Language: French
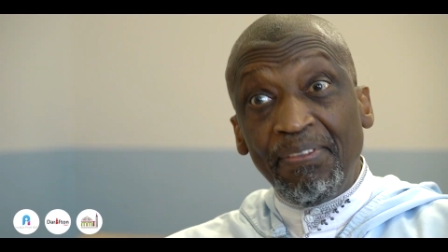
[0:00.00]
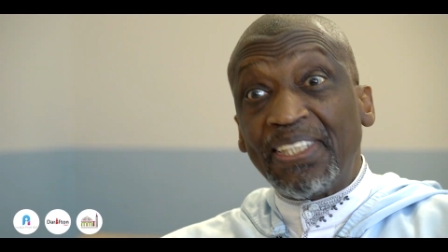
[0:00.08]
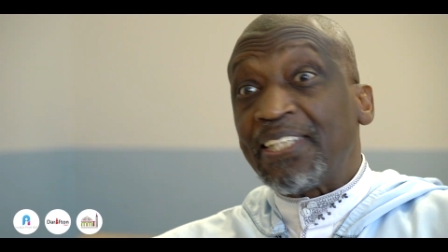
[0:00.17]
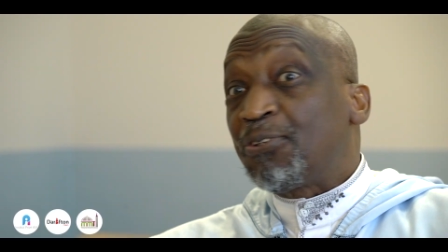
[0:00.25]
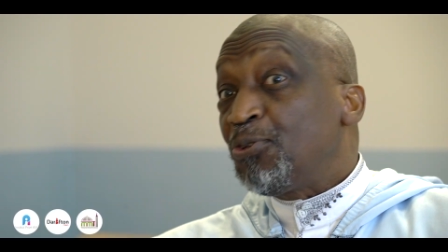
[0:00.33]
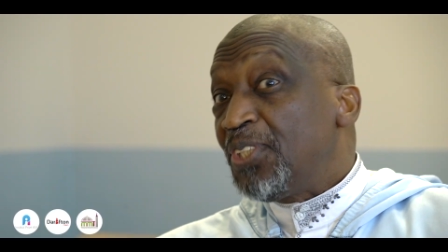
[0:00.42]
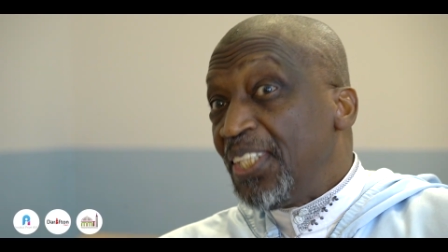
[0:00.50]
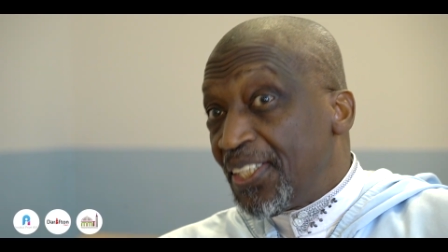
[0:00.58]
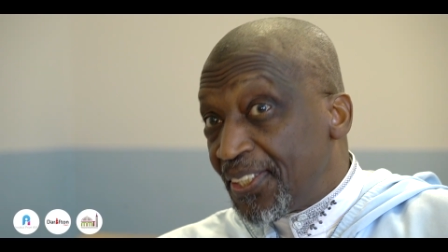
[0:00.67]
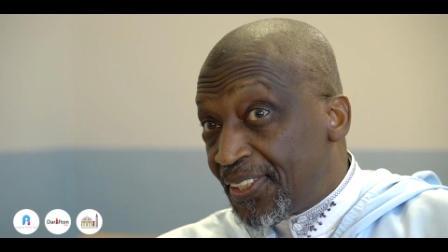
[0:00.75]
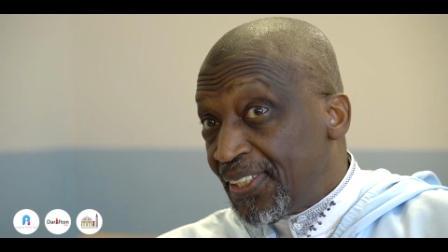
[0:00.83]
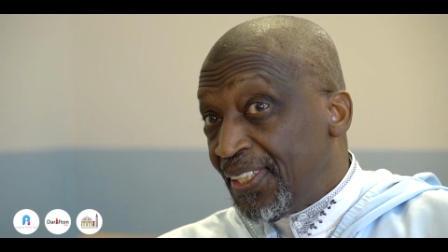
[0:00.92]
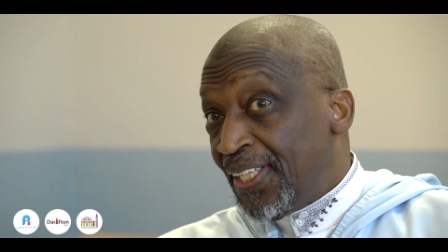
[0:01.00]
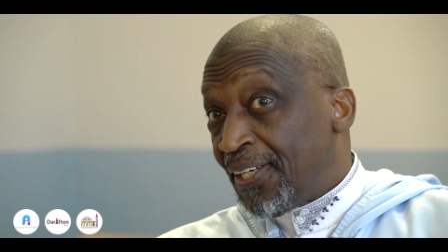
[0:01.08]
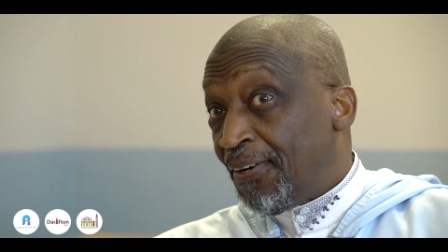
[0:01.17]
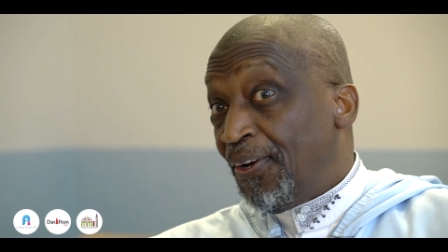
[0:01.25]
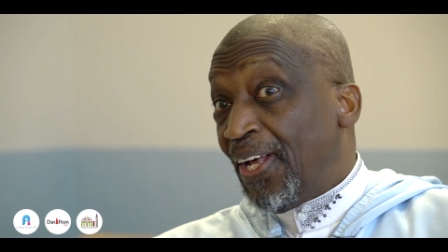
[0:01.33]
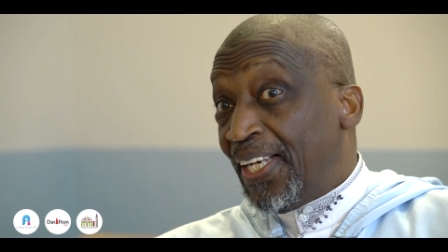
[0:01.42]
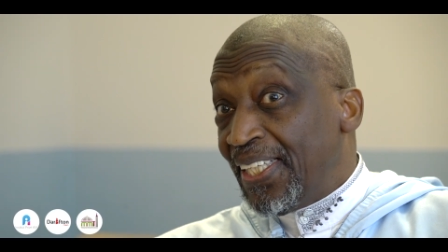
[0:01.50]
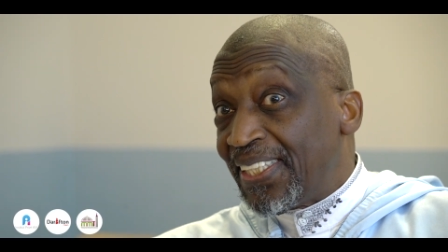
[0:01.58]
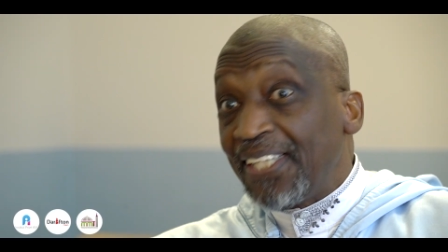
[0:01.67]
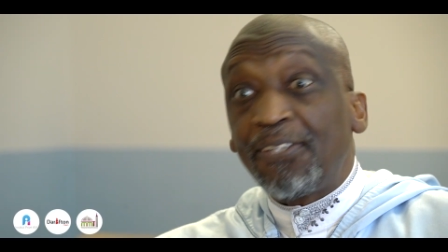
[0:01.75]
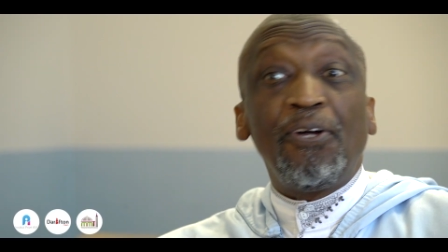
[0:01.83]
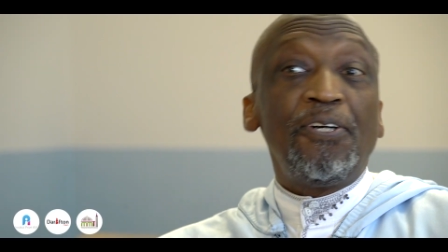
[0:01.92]
Mais c'est toute science que l'on a
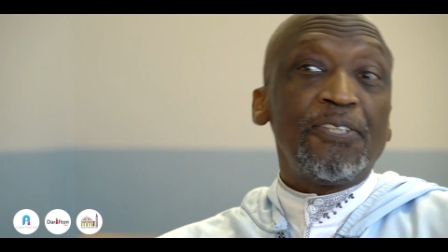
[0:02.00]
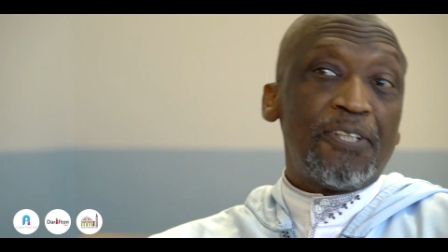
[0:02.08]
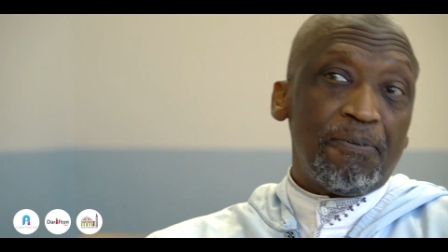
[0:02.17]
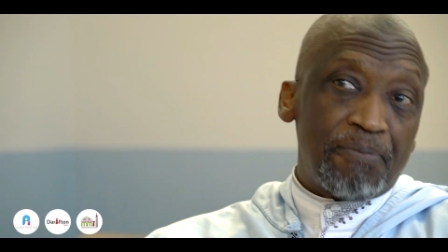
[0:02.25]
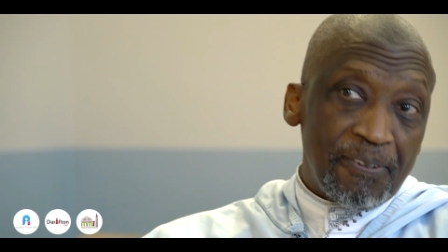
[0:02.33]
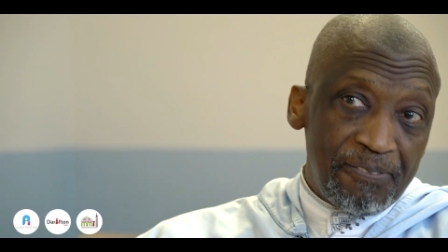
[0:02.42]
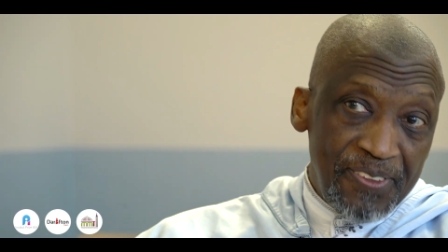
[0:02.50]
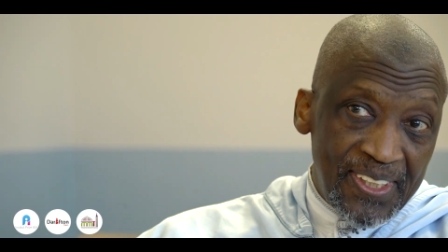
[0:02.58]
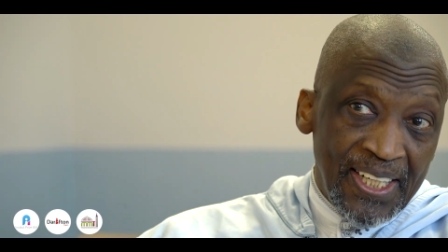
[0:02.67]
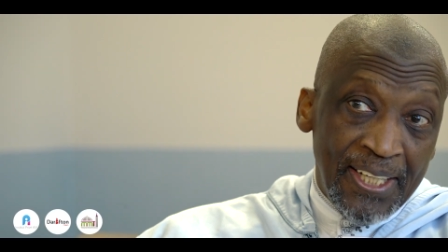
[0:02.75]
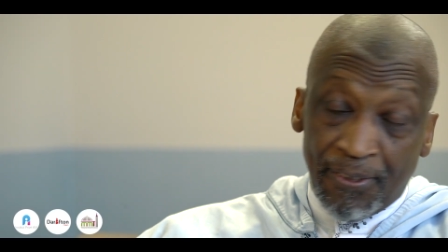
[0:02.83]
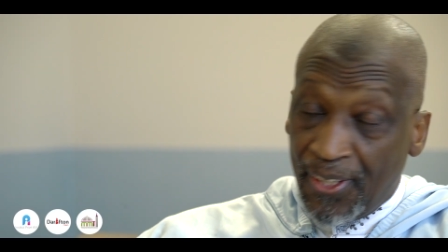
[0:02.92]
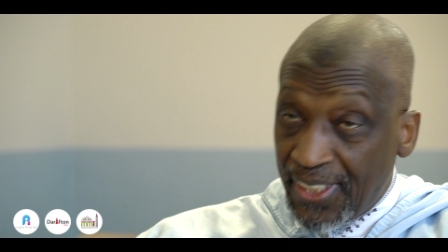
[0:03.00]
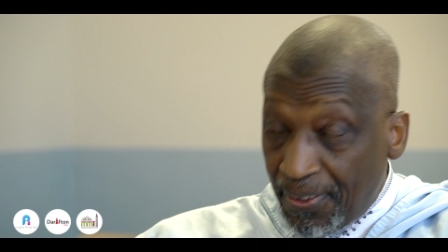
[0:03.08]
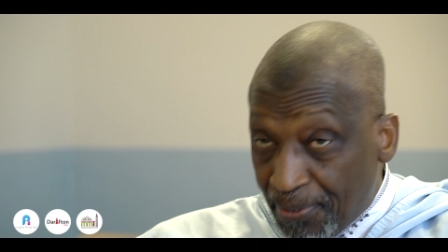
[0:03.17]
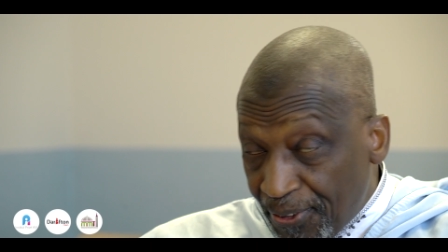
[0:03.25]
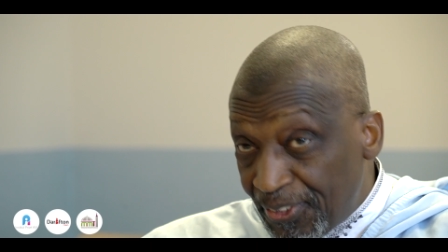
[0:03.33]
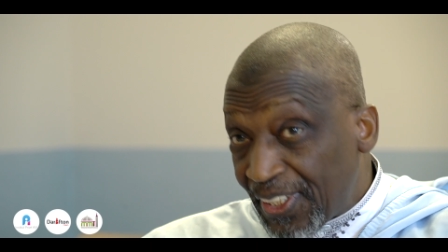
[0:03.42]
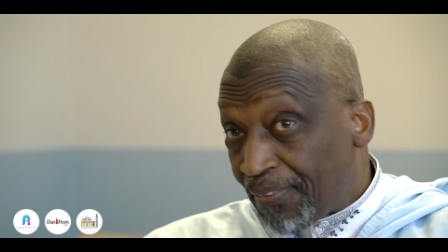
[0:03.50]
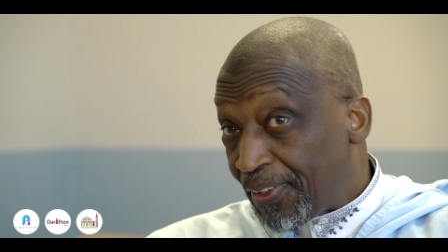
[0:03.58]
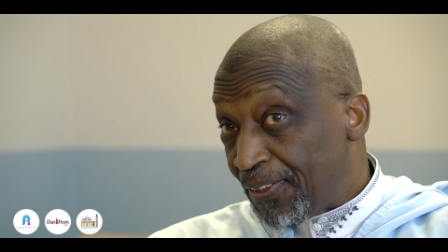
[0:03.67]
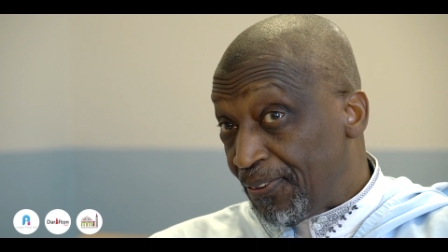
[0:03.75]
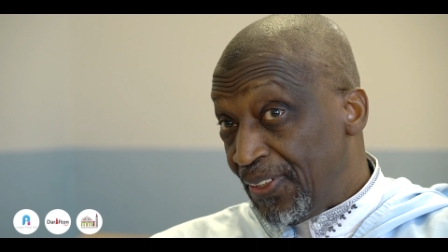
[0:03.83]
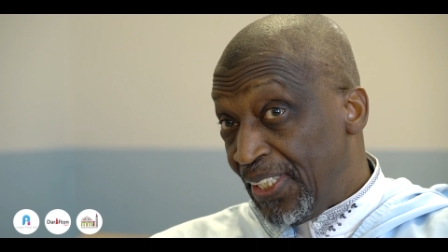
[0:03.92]
laissée, dont on profite, dont les gens profitent
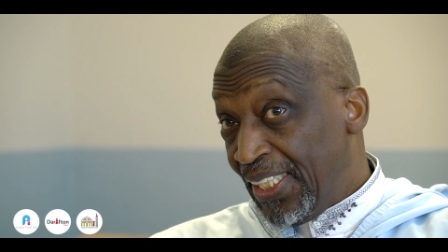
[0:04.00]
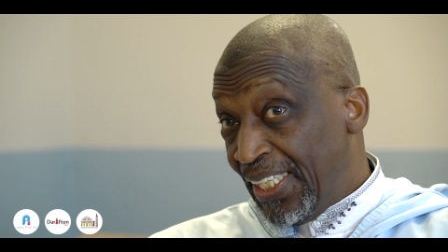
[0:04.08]
après nous.